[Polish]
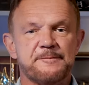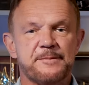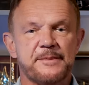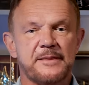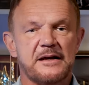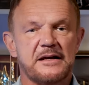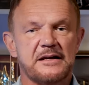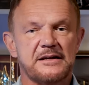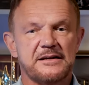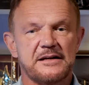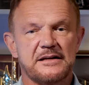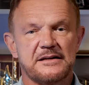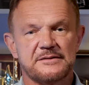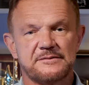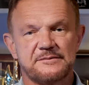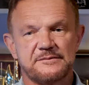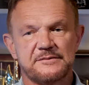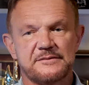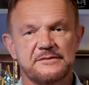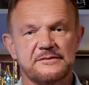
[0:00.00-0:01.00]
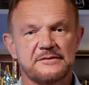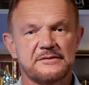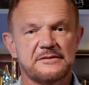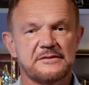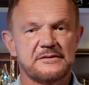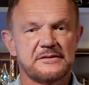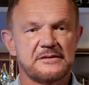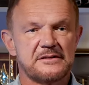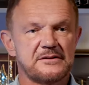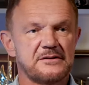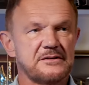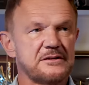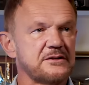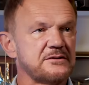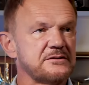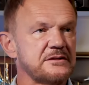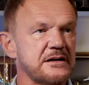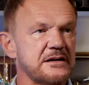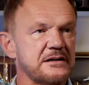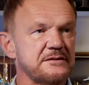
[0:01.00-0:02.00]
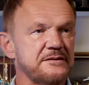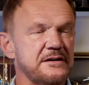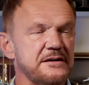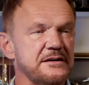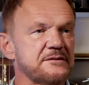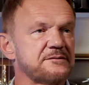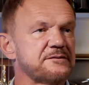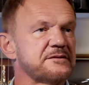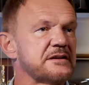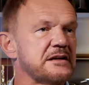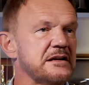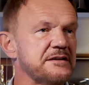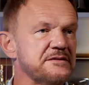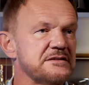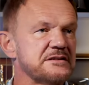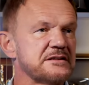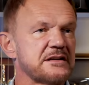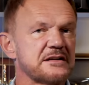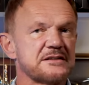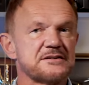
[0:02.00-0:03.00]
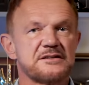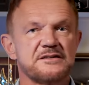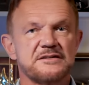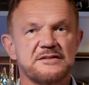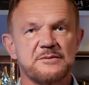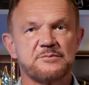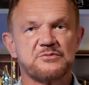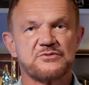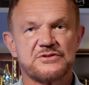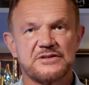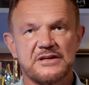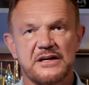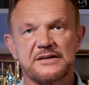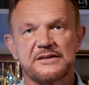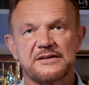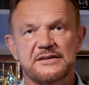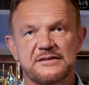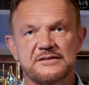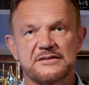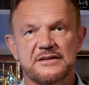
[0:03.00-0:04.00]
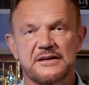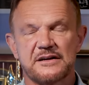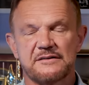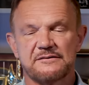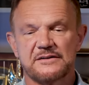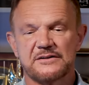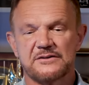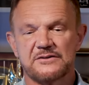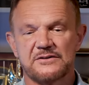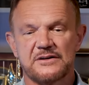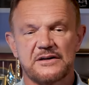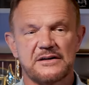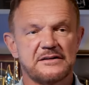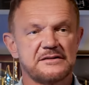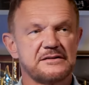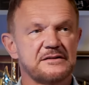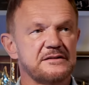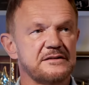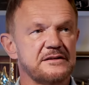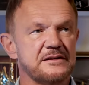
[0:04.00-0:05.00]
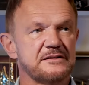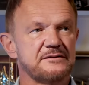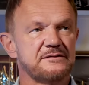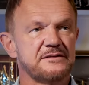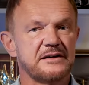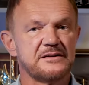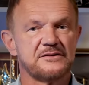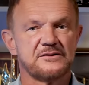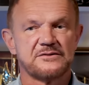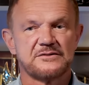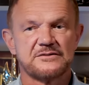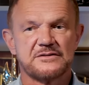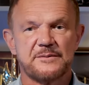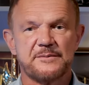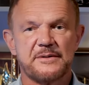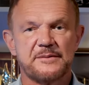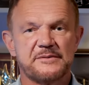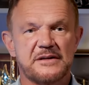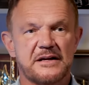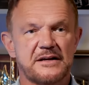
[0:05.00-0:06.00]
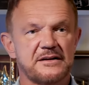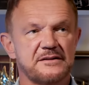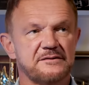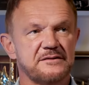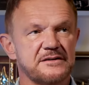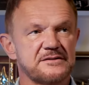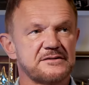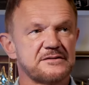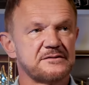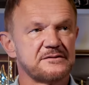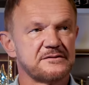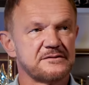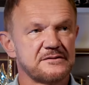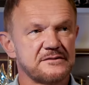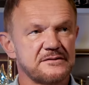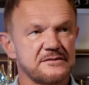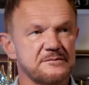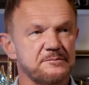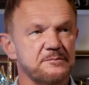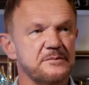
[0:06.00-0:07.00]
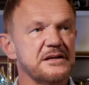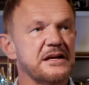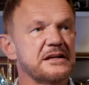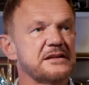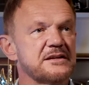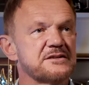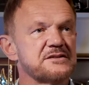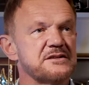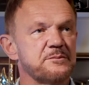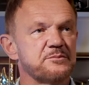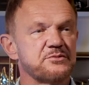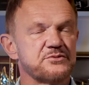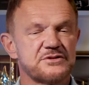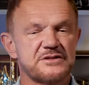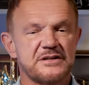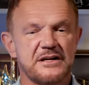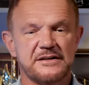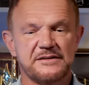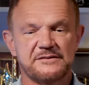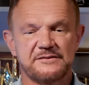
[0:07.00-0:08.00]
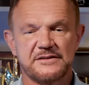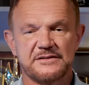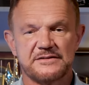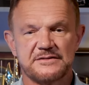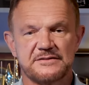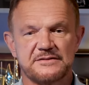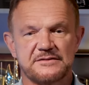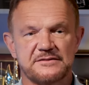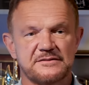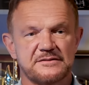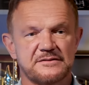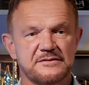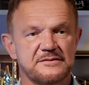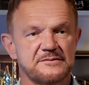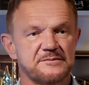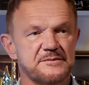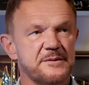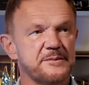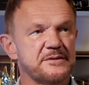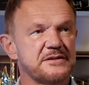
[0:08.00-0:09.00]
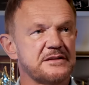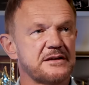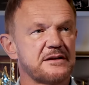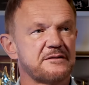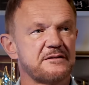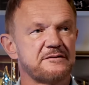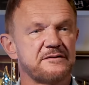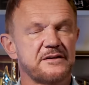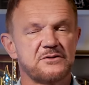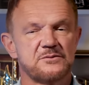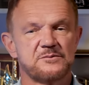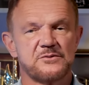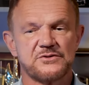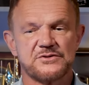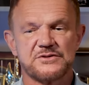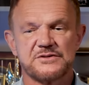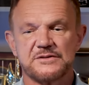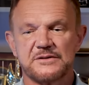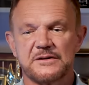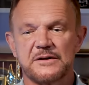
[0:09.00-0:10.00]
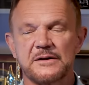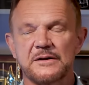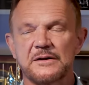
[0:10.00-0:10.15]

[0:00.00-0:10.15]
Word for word: No ale ja mm, do tego nagrywania, no w telewizji raz, że nic nie puszczali ciekawego, a, a dwa, no co miałem nagrywać? Mnie też nie puszczali, więc nie będę nagrywał wiadomości, nie?